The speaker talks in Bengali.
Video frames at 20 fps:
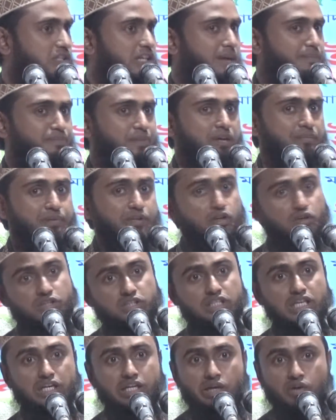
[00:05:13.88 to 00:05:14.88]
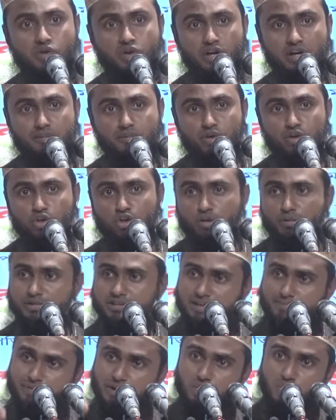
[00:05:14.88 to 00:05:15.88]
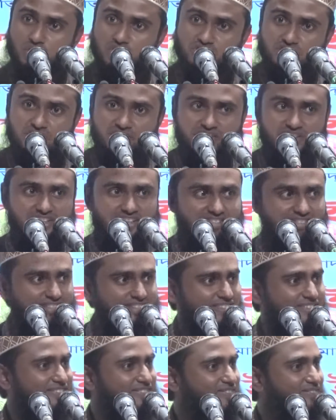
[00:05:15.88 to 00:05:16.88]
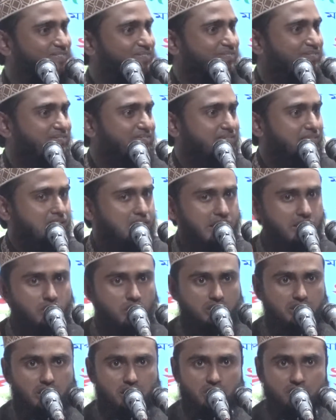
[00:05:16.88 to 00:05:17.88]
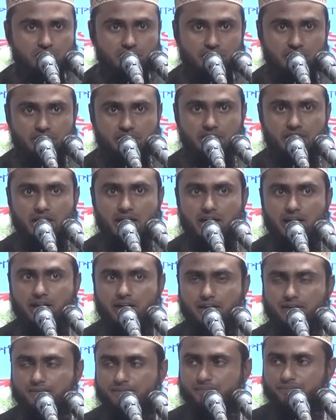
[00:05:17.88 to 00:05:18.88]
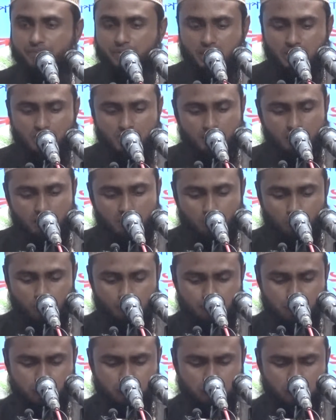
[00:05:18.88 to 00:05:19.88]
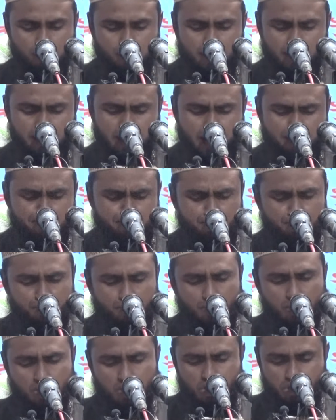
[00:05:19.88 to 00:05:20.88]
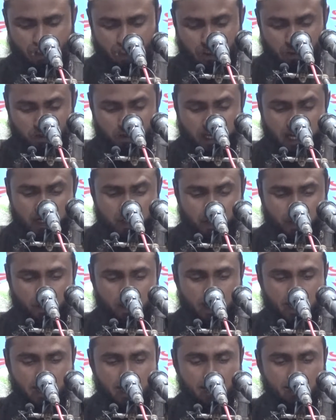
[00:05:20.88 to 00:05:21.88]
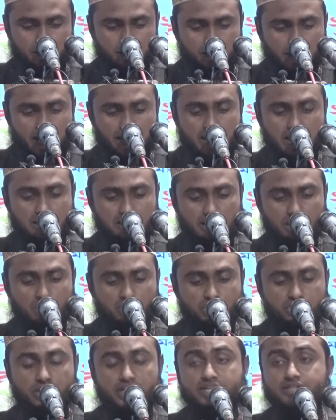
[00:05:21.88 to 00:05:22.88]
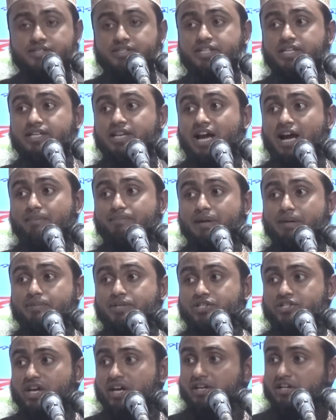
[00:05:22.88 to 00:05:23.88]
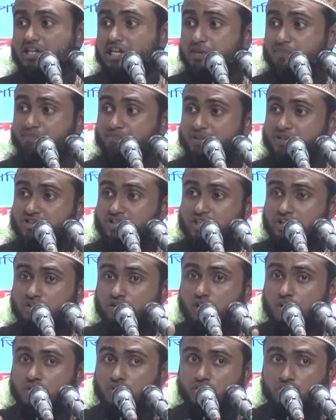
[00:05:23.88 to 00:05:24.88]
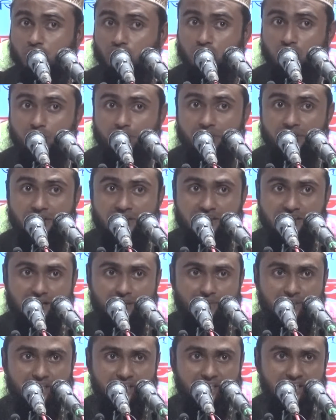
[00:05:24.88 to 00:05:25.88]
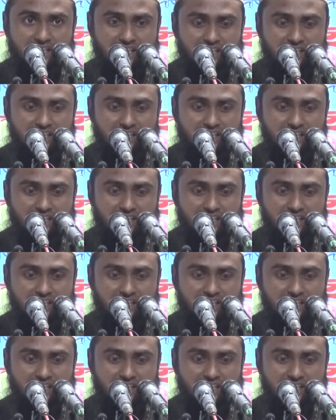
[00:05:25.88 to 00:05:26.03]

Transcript: যদি আপনার বিরোধিতা কেউ করে মনে করবেন যে আপনার ওয়াজটা ঠিক আছে এই কথাটা ঠিক কিনা অমুসলমানেরা সুতরাং শোনেন আর একটা হচ্ছে জিনা ব্যবিচার ইপিজিং ধর্ষণ বেড়ে যাবে